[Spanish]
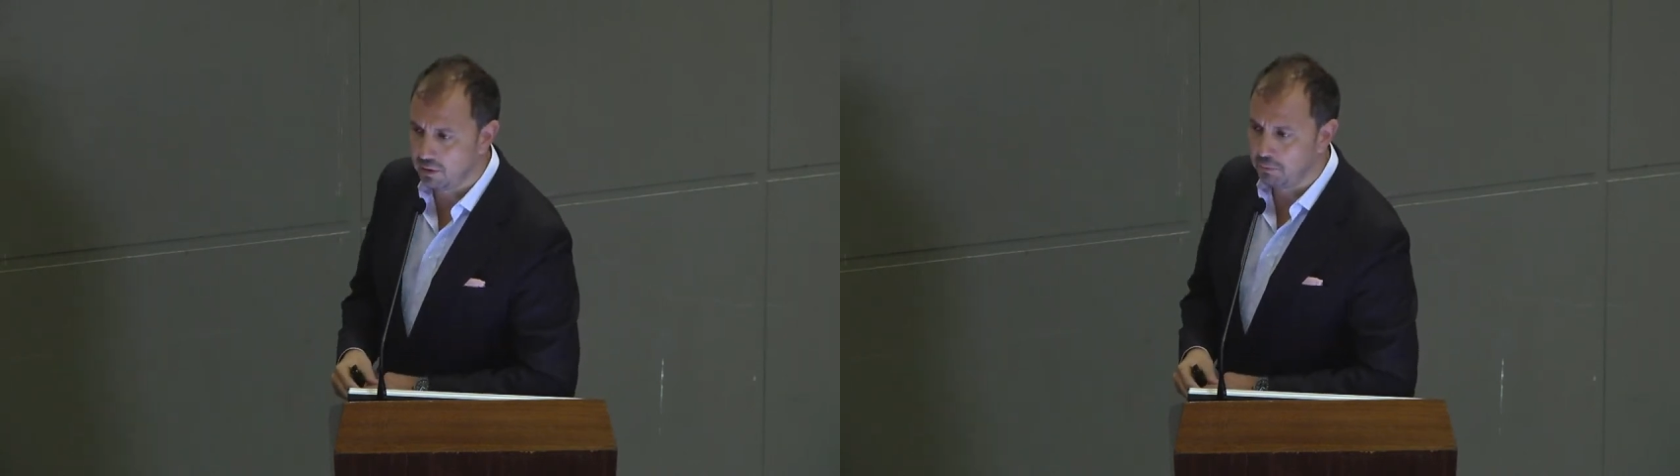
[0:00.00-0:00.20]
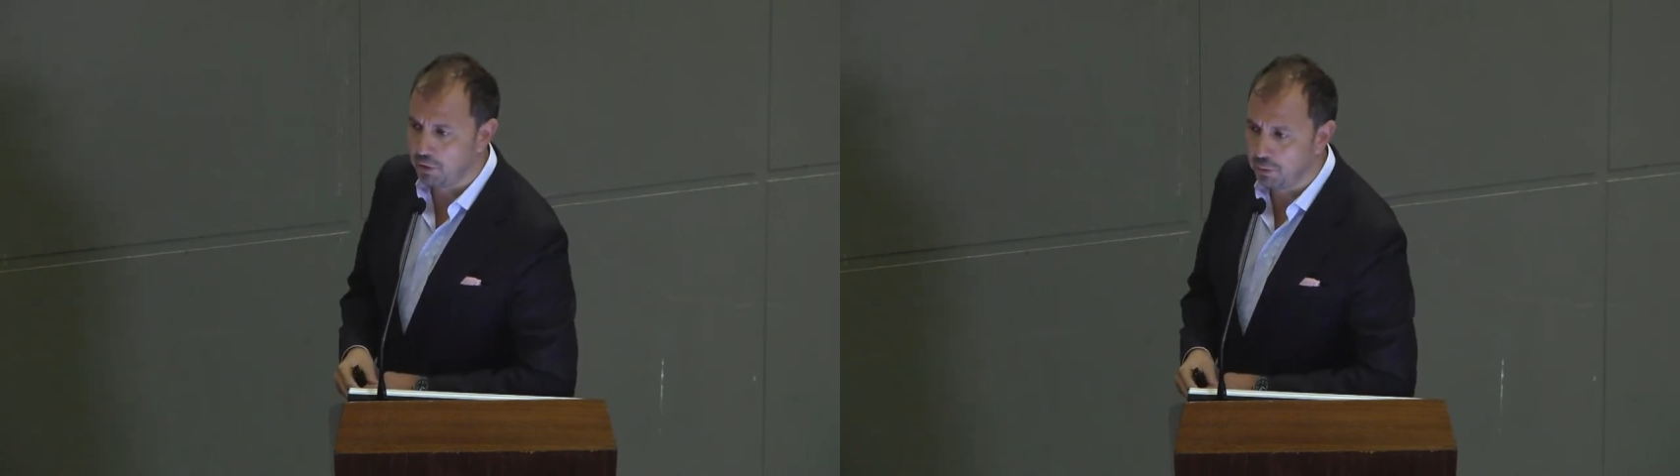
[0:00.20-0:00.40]

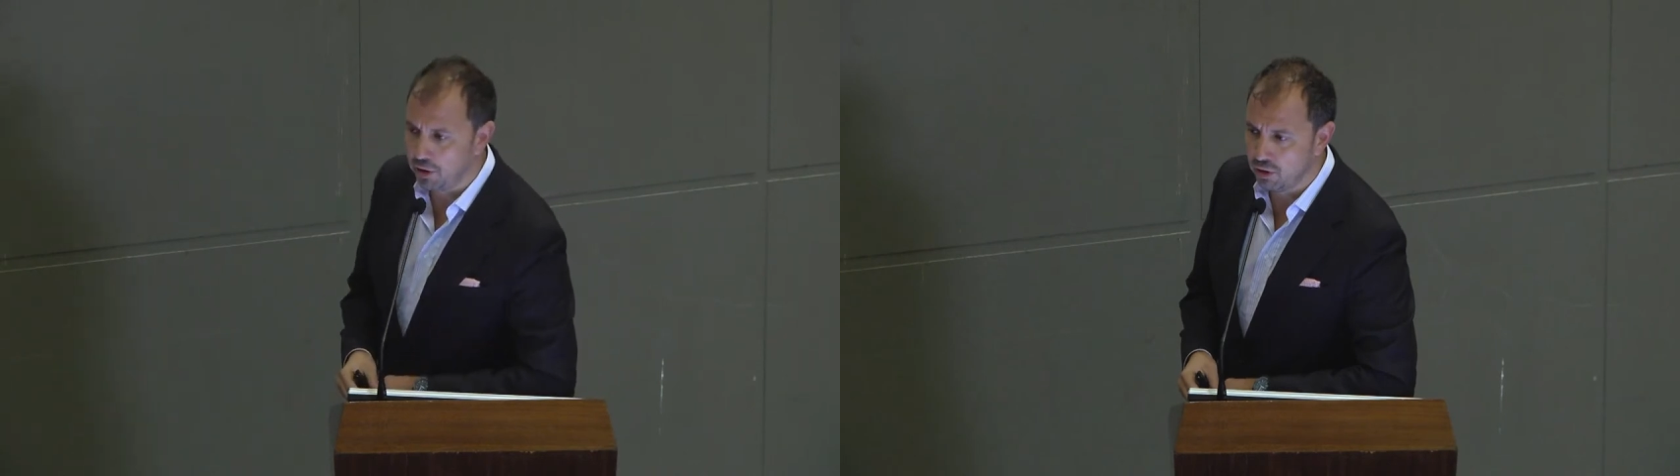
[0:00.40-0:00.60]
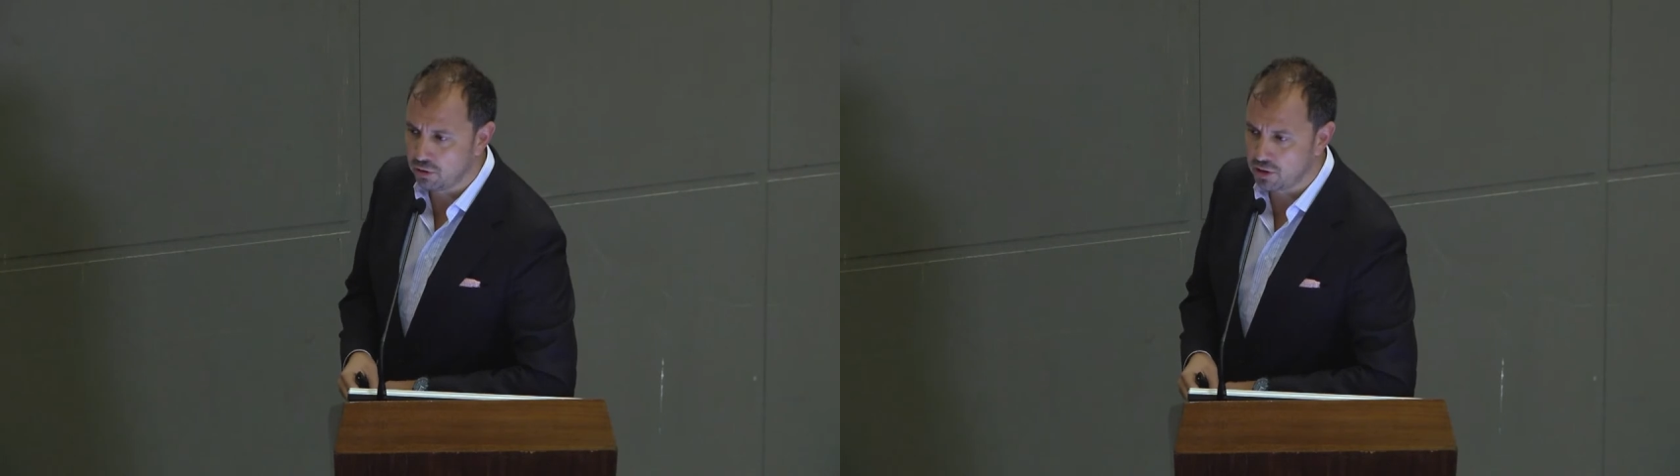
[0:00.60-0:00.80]
en mi
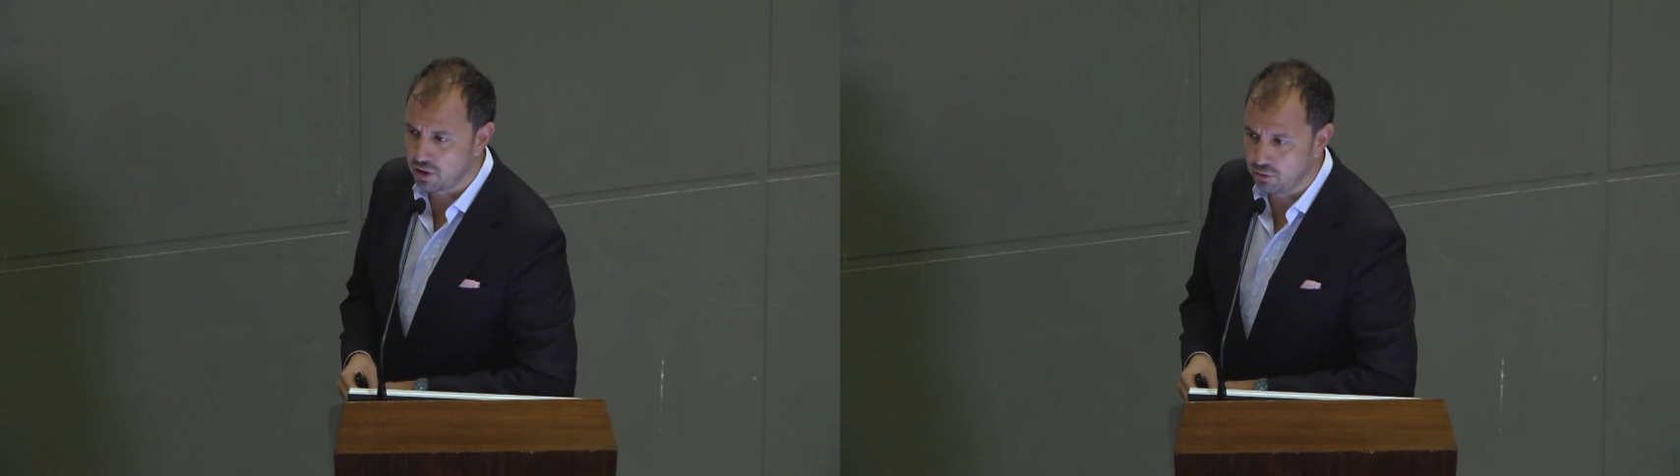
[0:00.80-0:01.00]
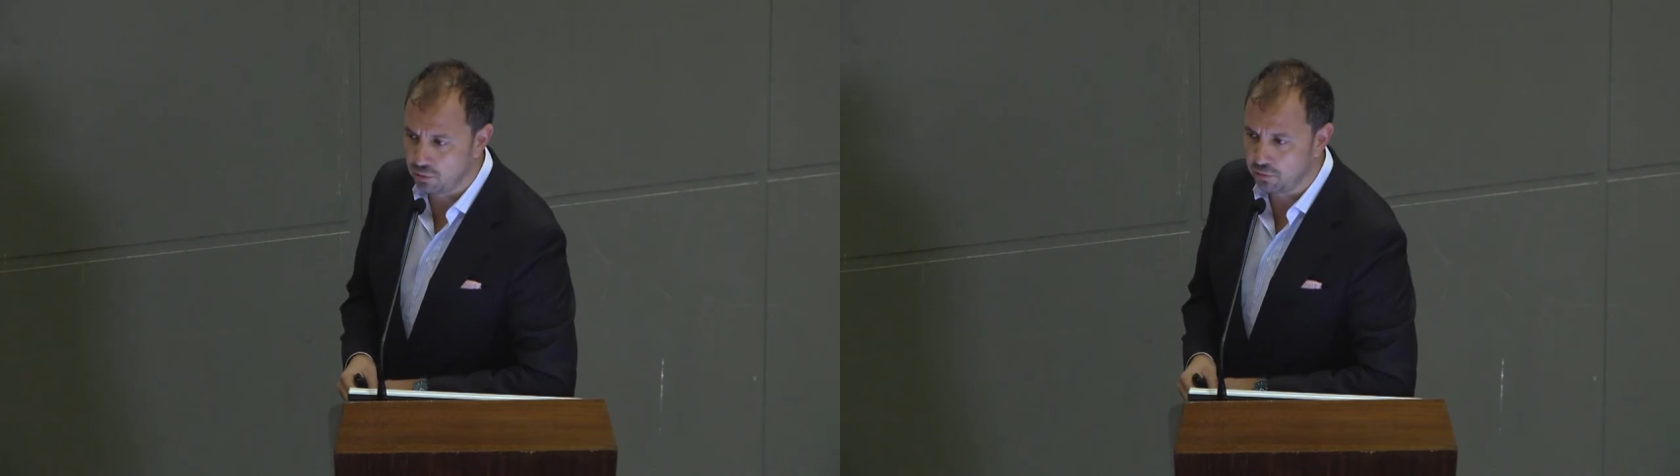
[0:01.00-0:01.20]
opinión se ha
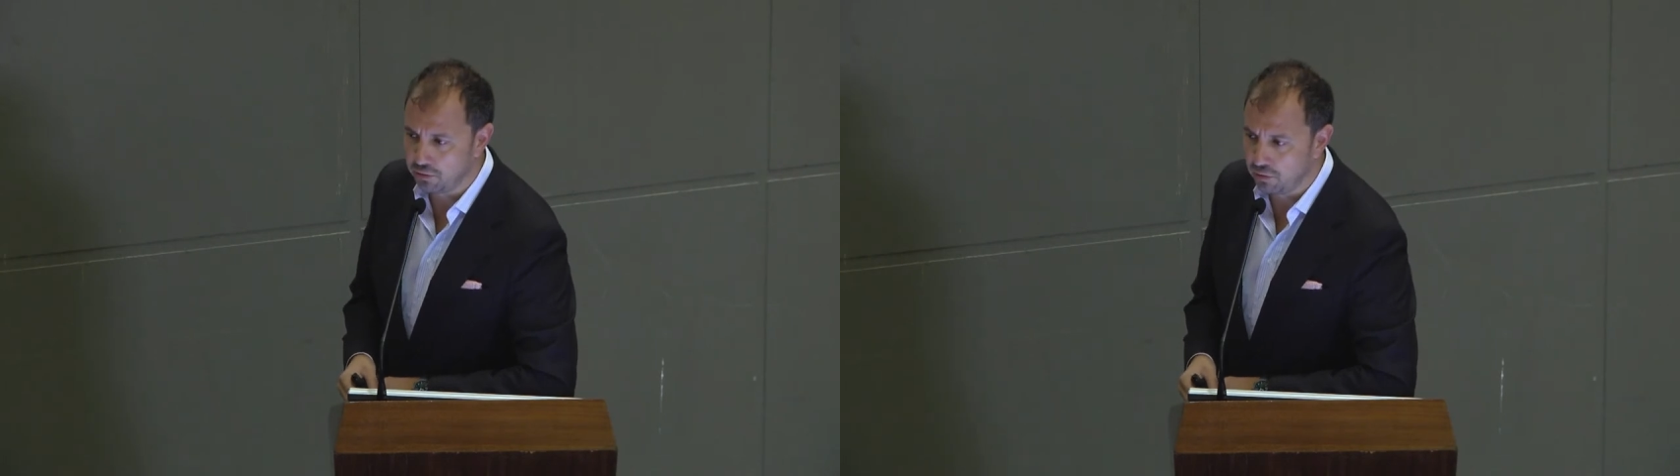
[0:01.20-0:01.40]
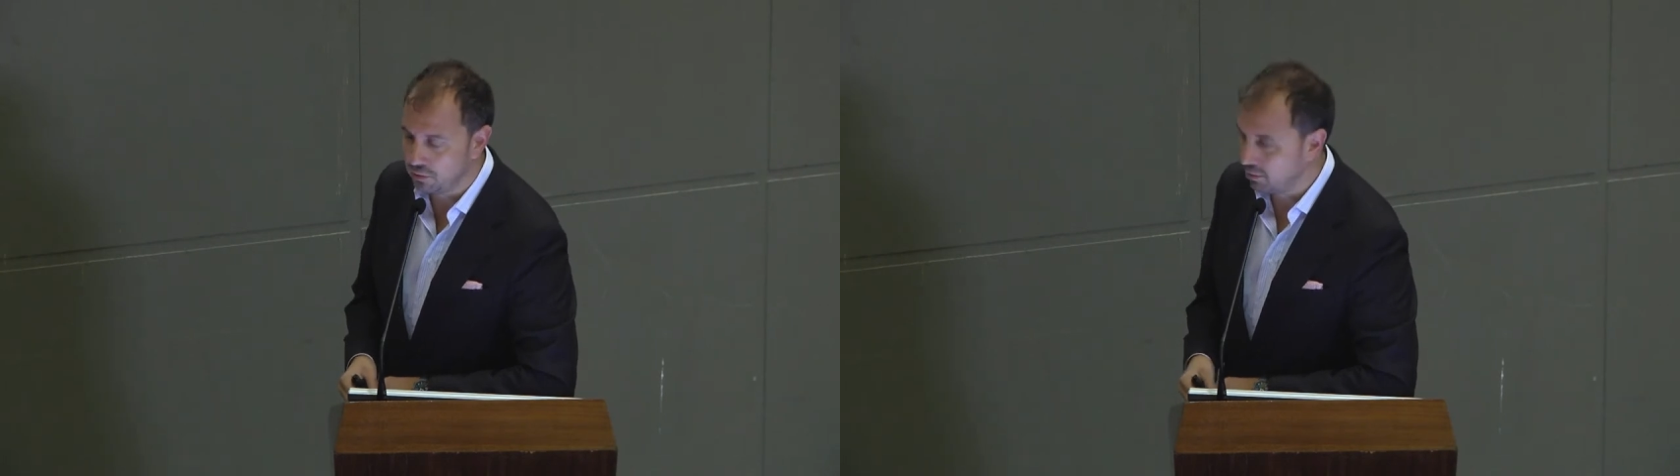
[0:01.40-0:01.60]

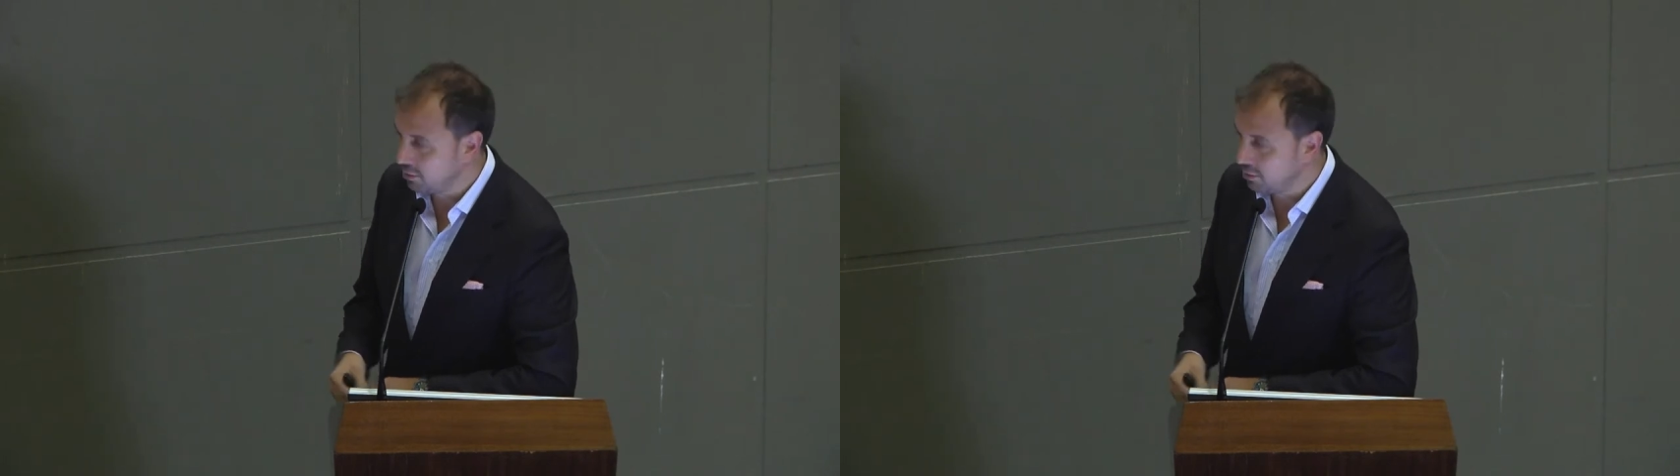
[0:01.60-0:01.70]
introducido,